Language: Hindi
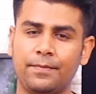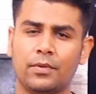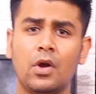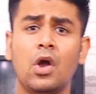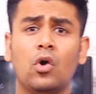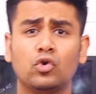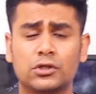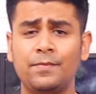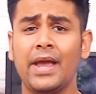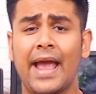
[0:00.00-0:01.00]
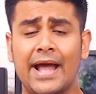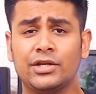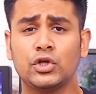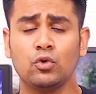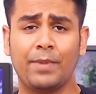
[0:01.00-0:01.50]
चिप उसमें
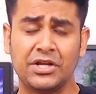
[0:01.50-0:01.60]
एंटी टू